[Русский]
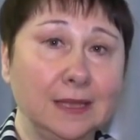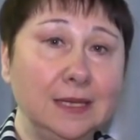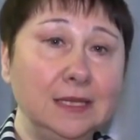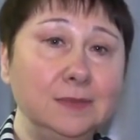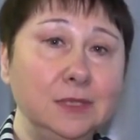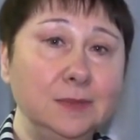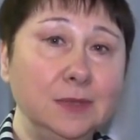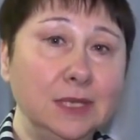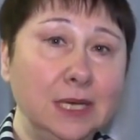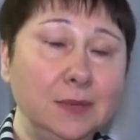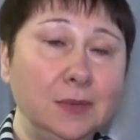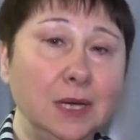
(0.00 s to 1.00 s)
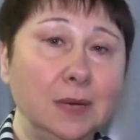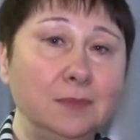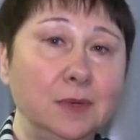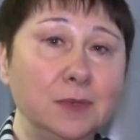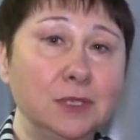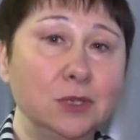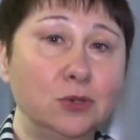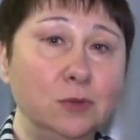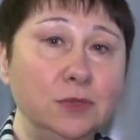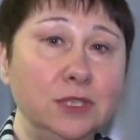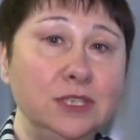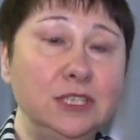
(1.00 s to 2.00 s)
На этом семинаре мы
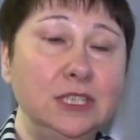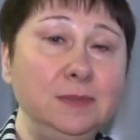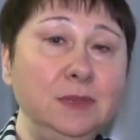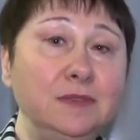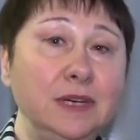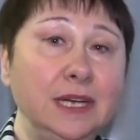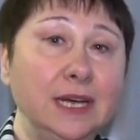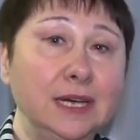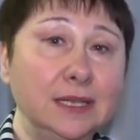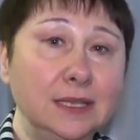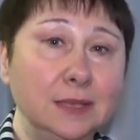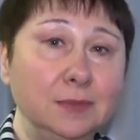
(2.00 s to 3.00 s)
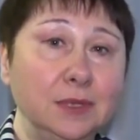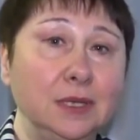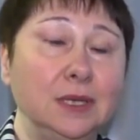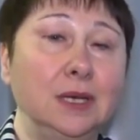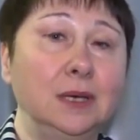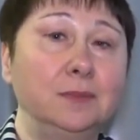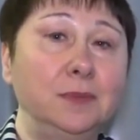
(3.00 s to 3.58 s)
познакомимся с семи вариантами